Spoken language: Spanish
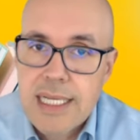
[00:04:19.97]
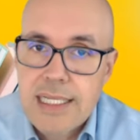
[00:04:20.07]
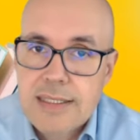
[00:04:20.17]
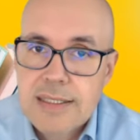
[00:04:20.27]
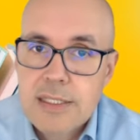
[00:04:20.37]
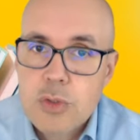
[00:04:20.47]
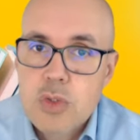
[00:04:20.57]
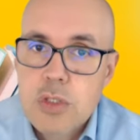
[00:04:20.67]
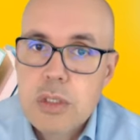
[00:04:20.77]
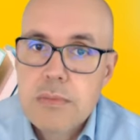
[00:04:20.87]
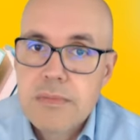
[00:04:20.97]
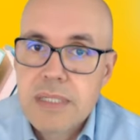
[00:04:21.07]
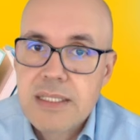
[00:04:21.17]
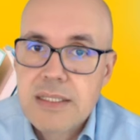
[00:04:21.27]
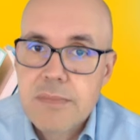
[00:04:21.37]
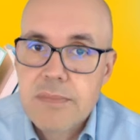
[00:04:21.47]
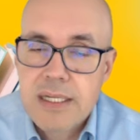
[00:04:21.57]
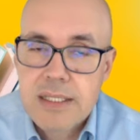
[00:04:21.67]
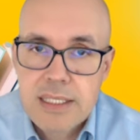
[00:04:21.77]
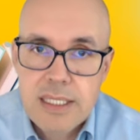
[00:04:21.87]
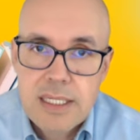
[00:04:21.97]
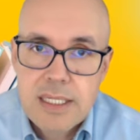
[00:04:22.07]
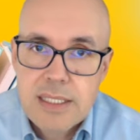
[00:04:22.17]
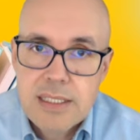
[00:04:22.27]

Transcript: el instituto para ser parte de